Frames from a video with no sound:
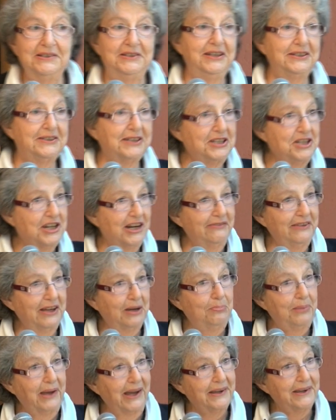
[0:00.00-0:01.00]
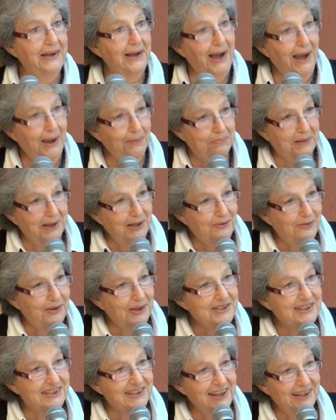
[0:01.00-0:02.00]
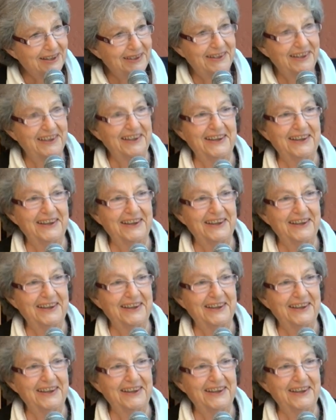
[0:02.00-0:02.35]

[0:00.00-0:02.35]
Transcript: Dietrich Averbeck a appris le français